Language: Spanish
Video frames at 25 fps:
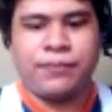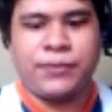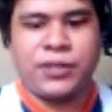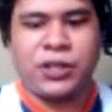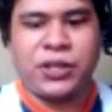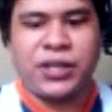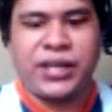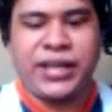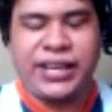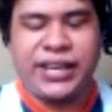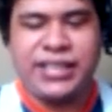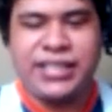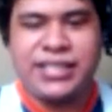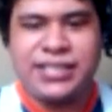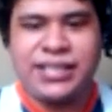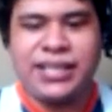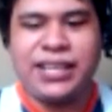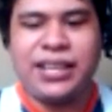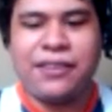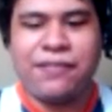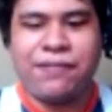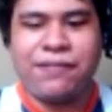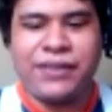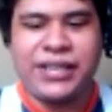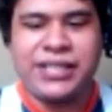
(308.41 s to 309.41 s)
¿Qué dice
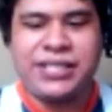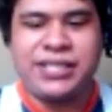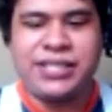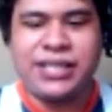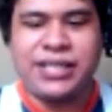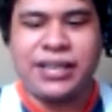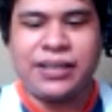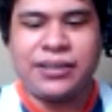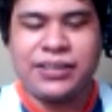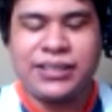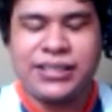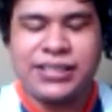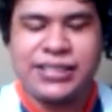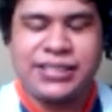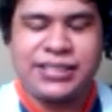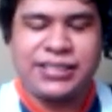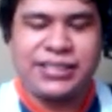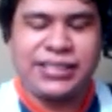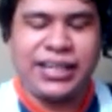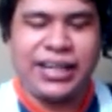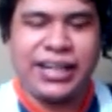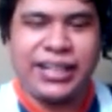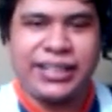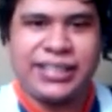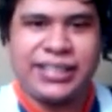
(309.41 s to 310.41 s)
la flecha?
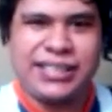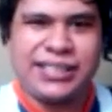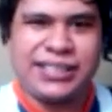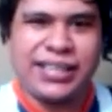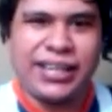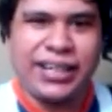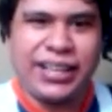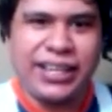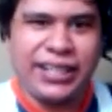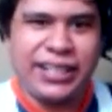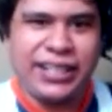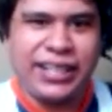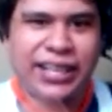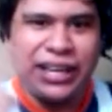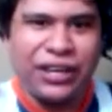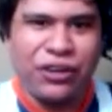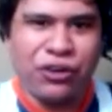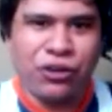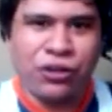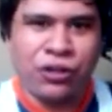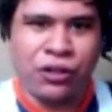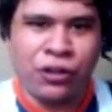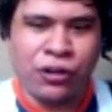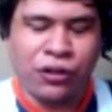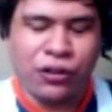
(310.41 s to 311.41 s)
si la tienes que cliquear
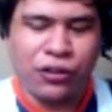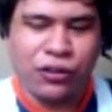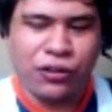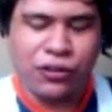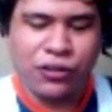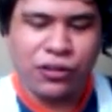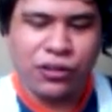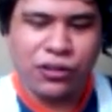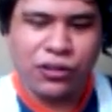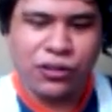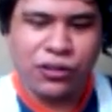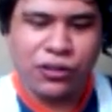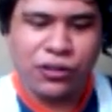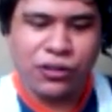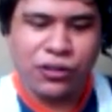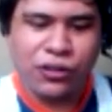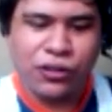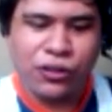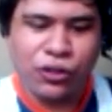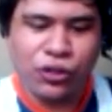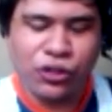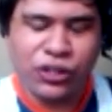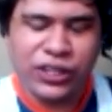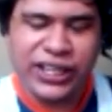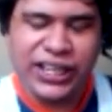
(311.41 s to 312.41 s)
o no.
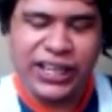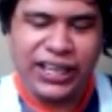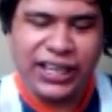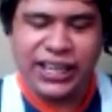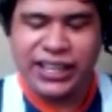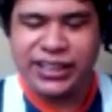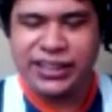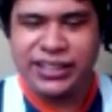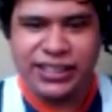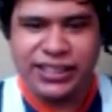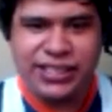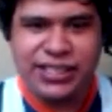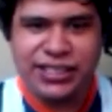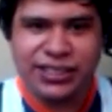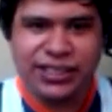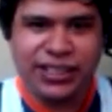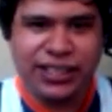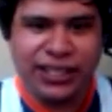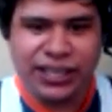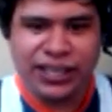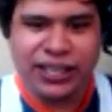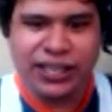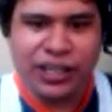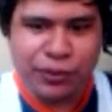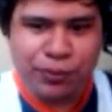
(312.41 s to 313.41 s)
O que la tienes
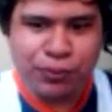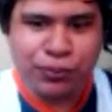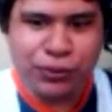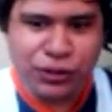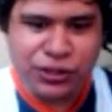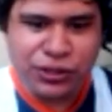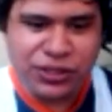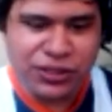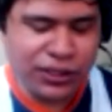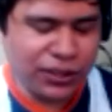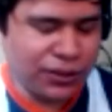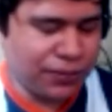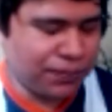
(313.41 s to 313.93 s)
que dejar puls.